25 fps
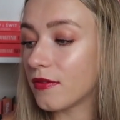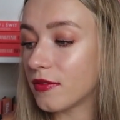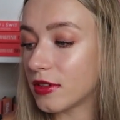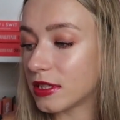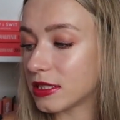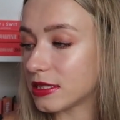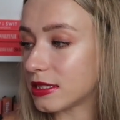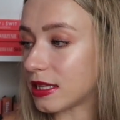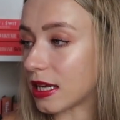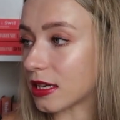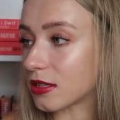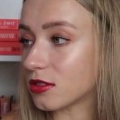
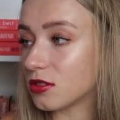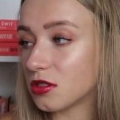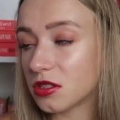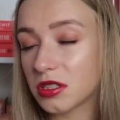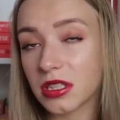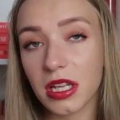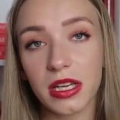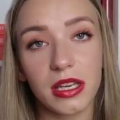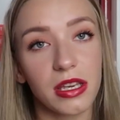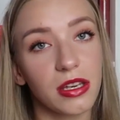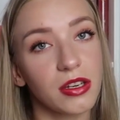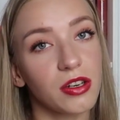Więc tak,
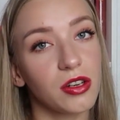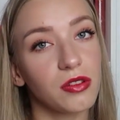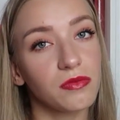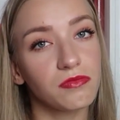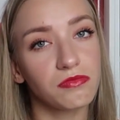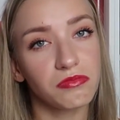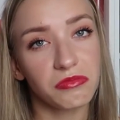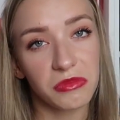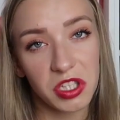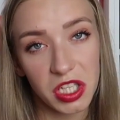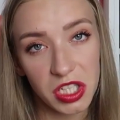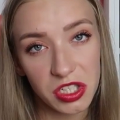coś takiego
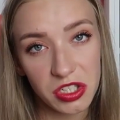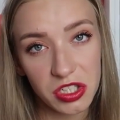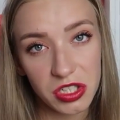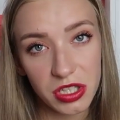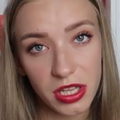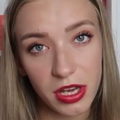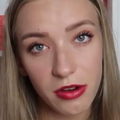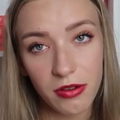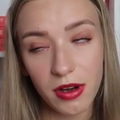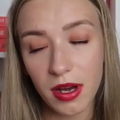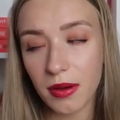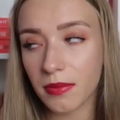nie
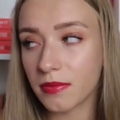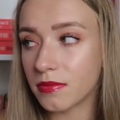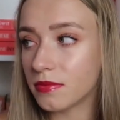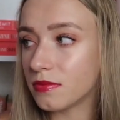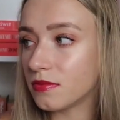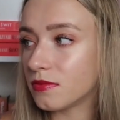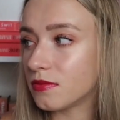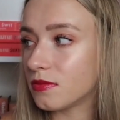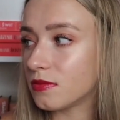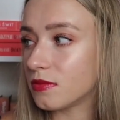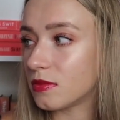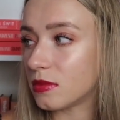czytałam,
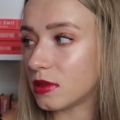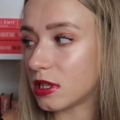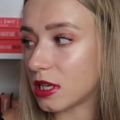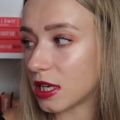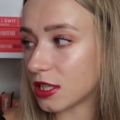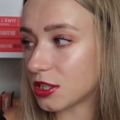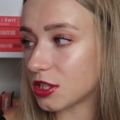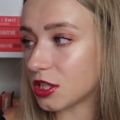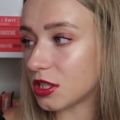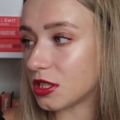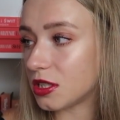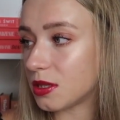
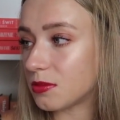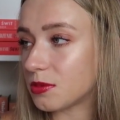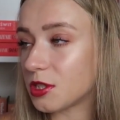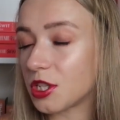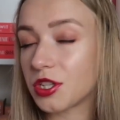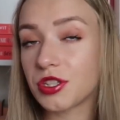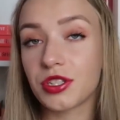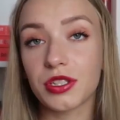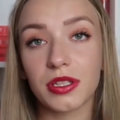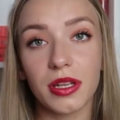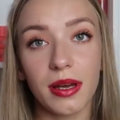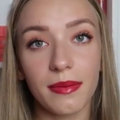raczej nie
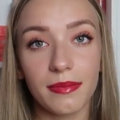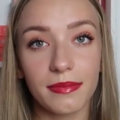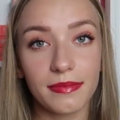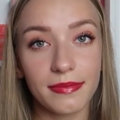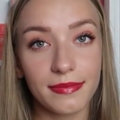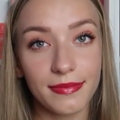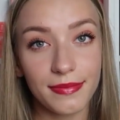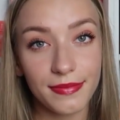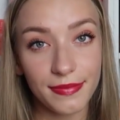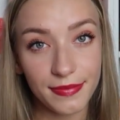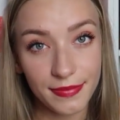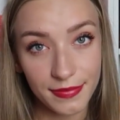przeczytam,
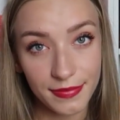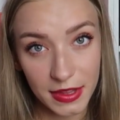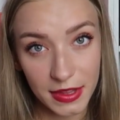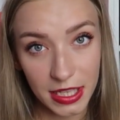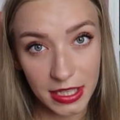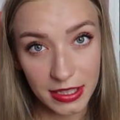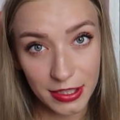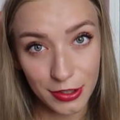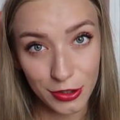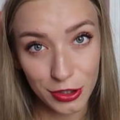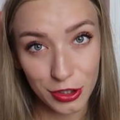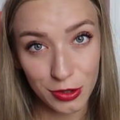
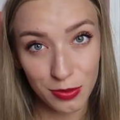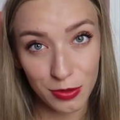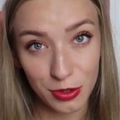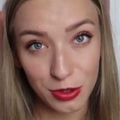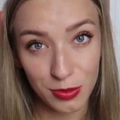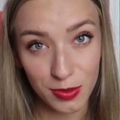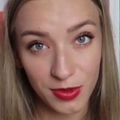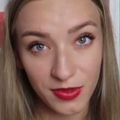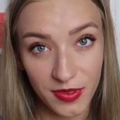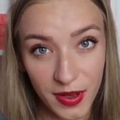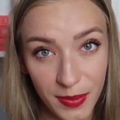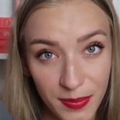dlatego się
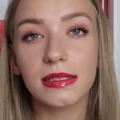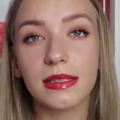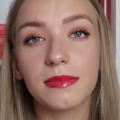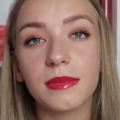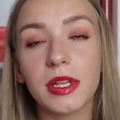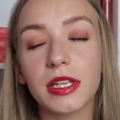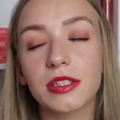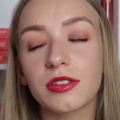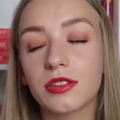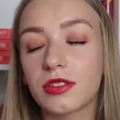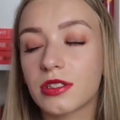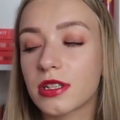pozbywam.
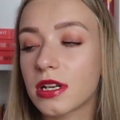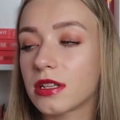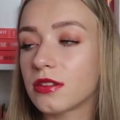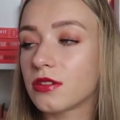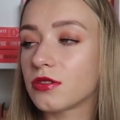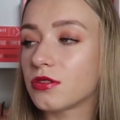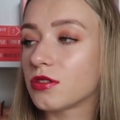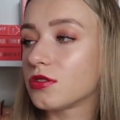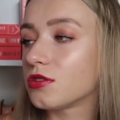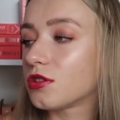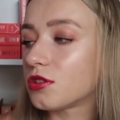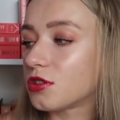Następna książka
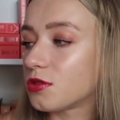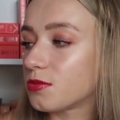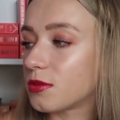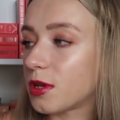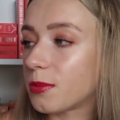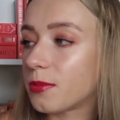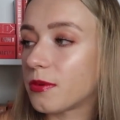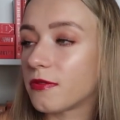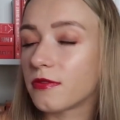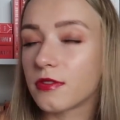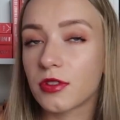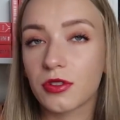to coś, o czym
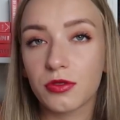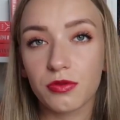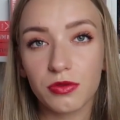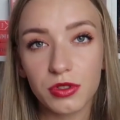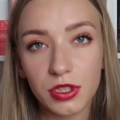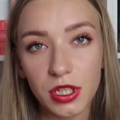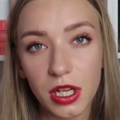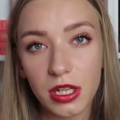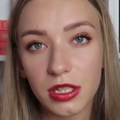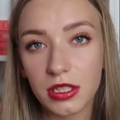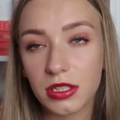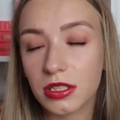na pewno
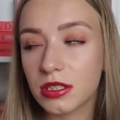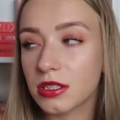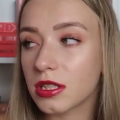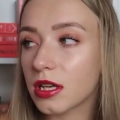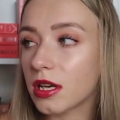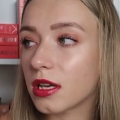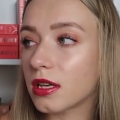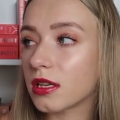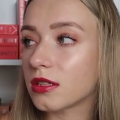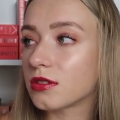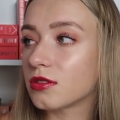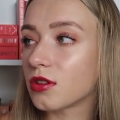
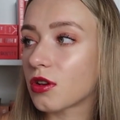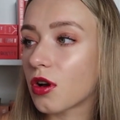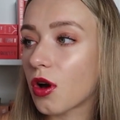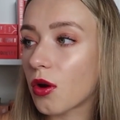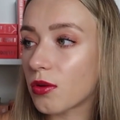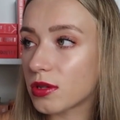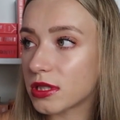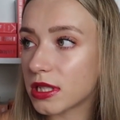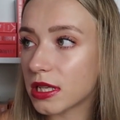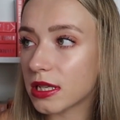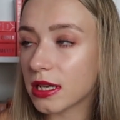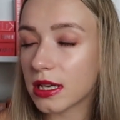słyszeliście, jest to
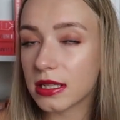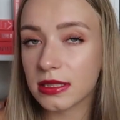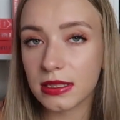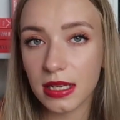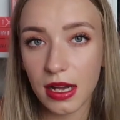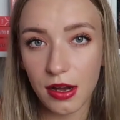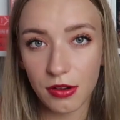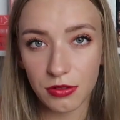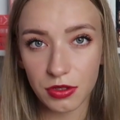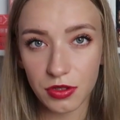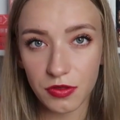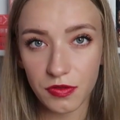Kołysanka z
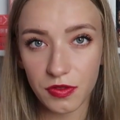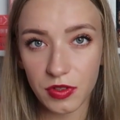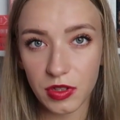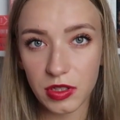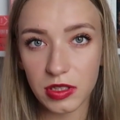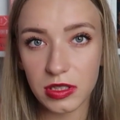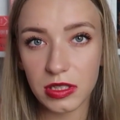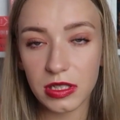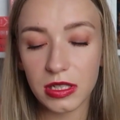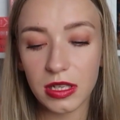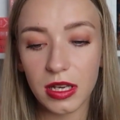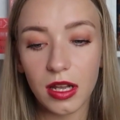
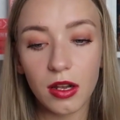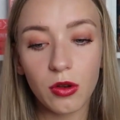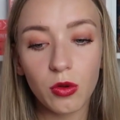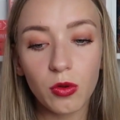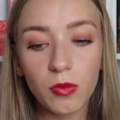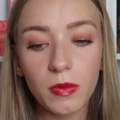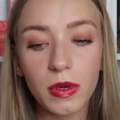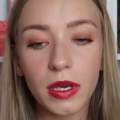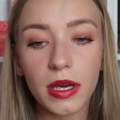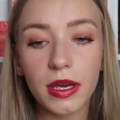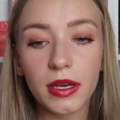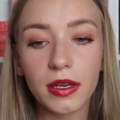Auschwitz i ja
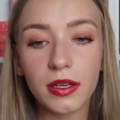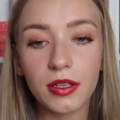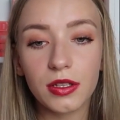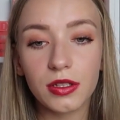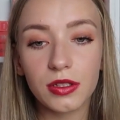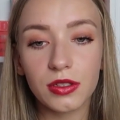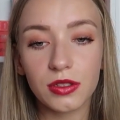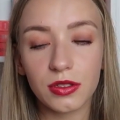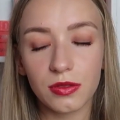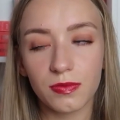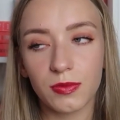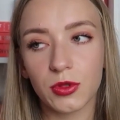lubię,
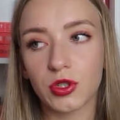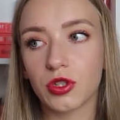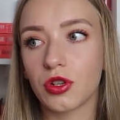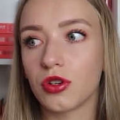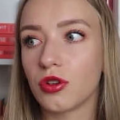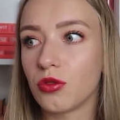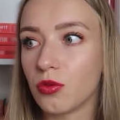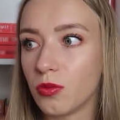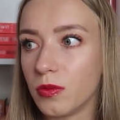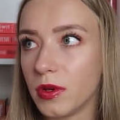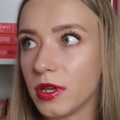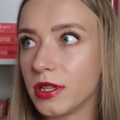może
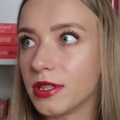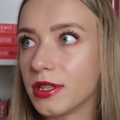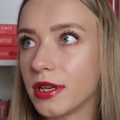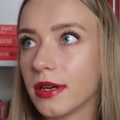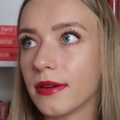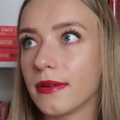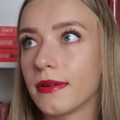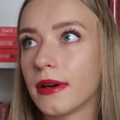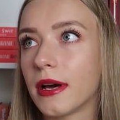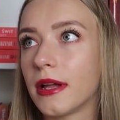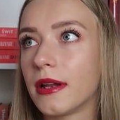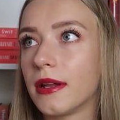lubię,
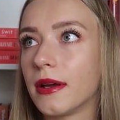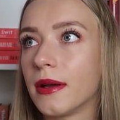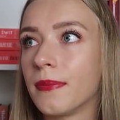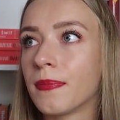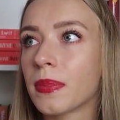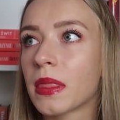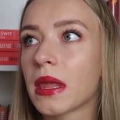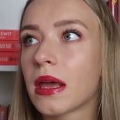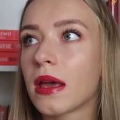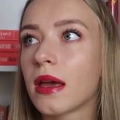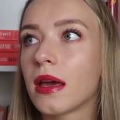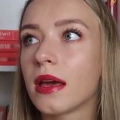nie,
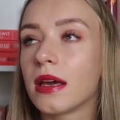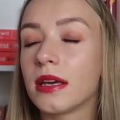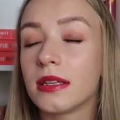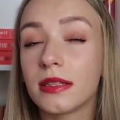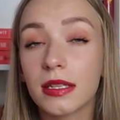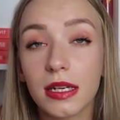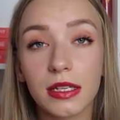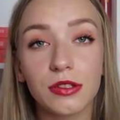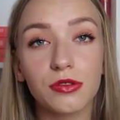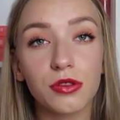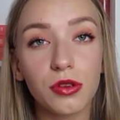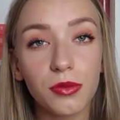ale
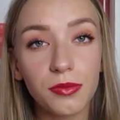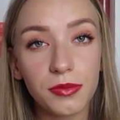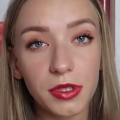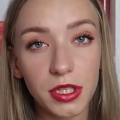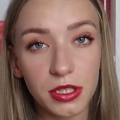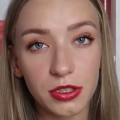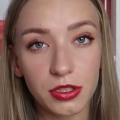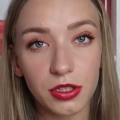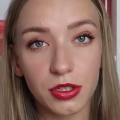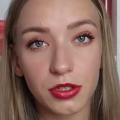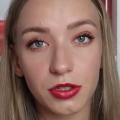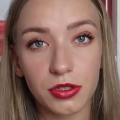interesują
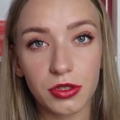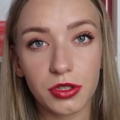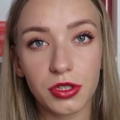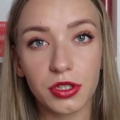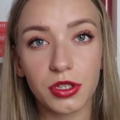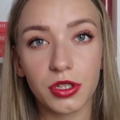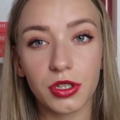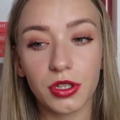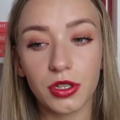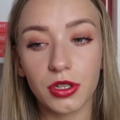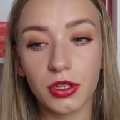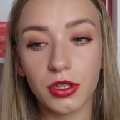mnie
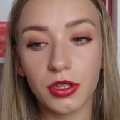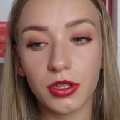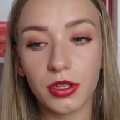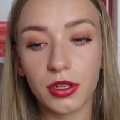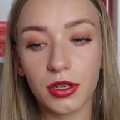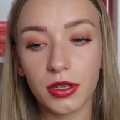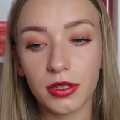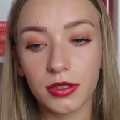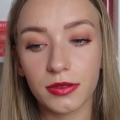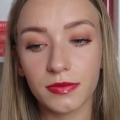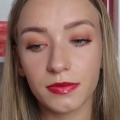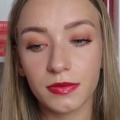książki
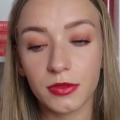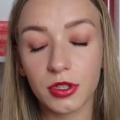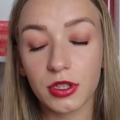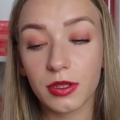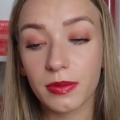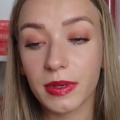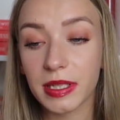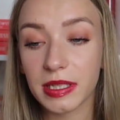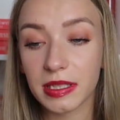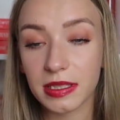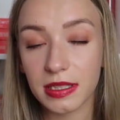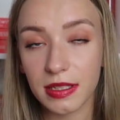um, o
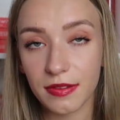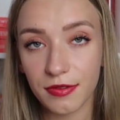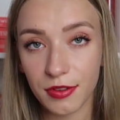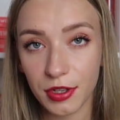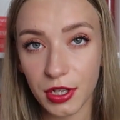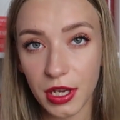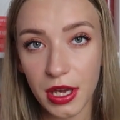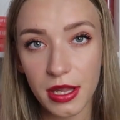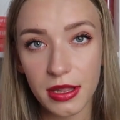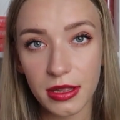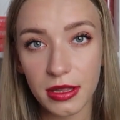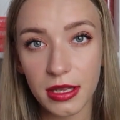tematyce
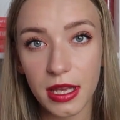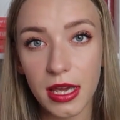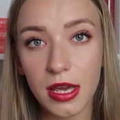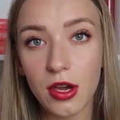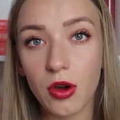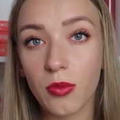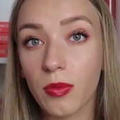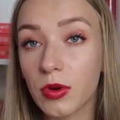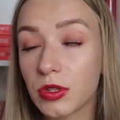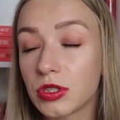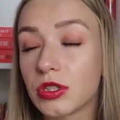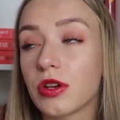
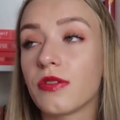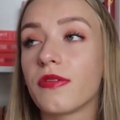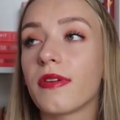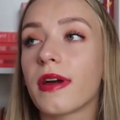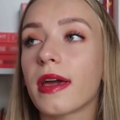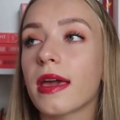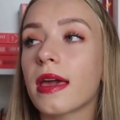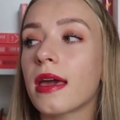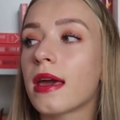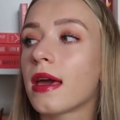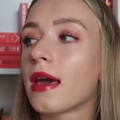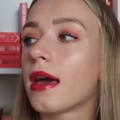wojennej,
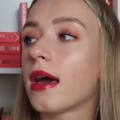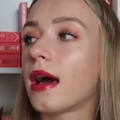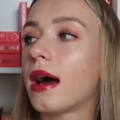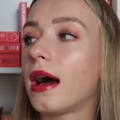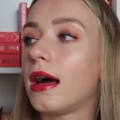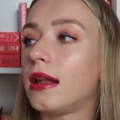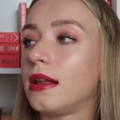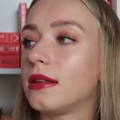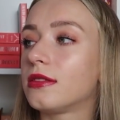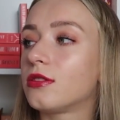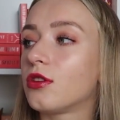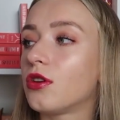obozowej,
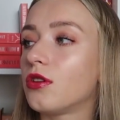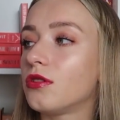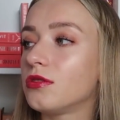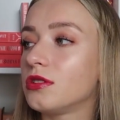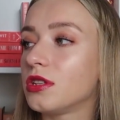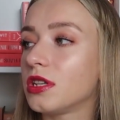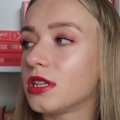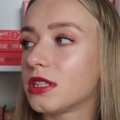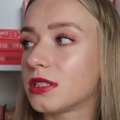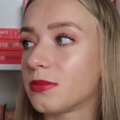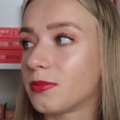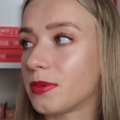ale to
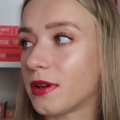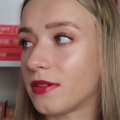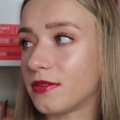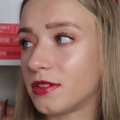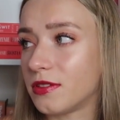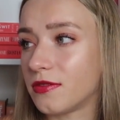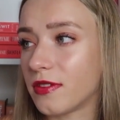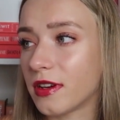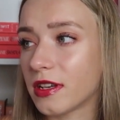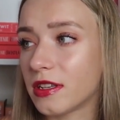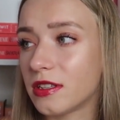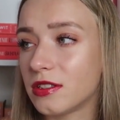nie jest
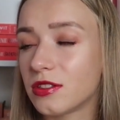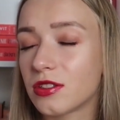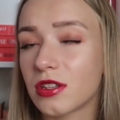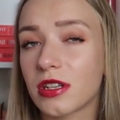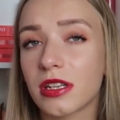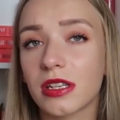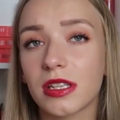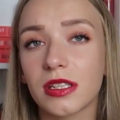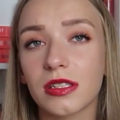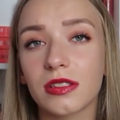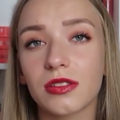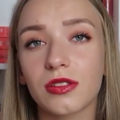prawdziwa
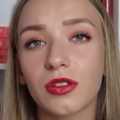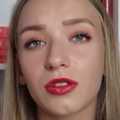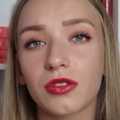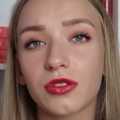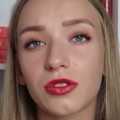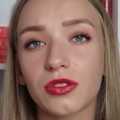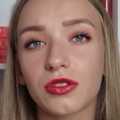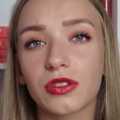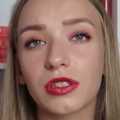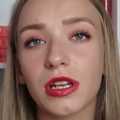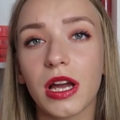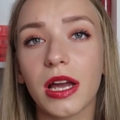historia, jest to
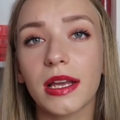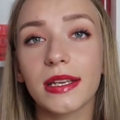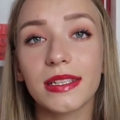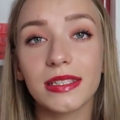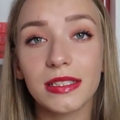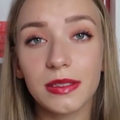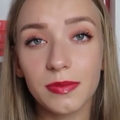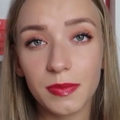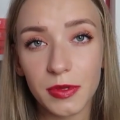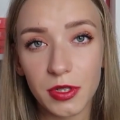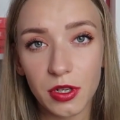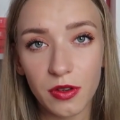książka
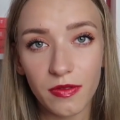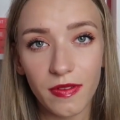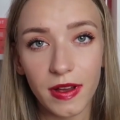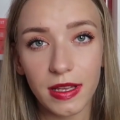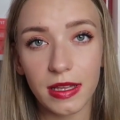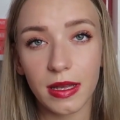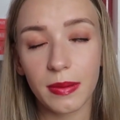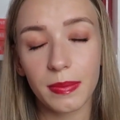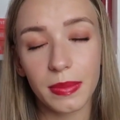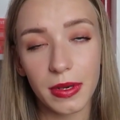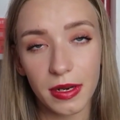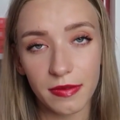
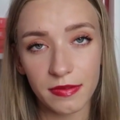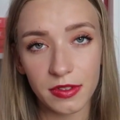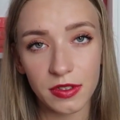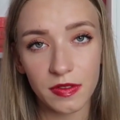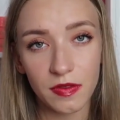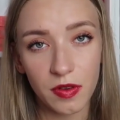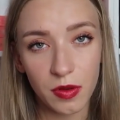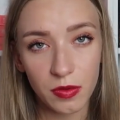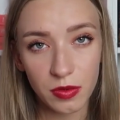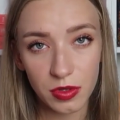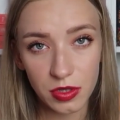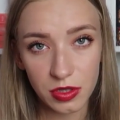inspirowana
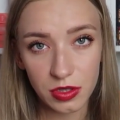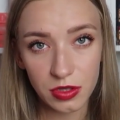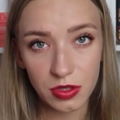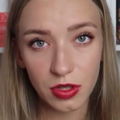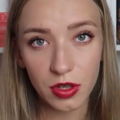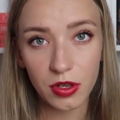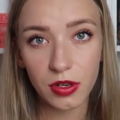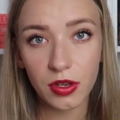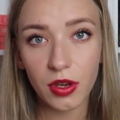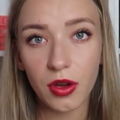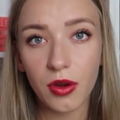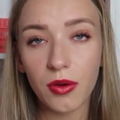prawdziwą
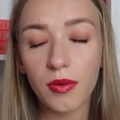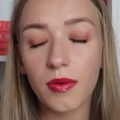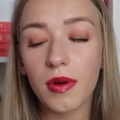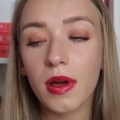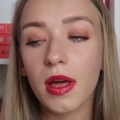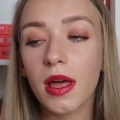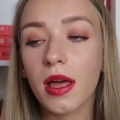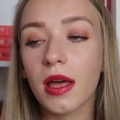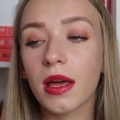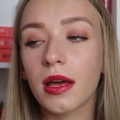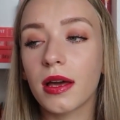historią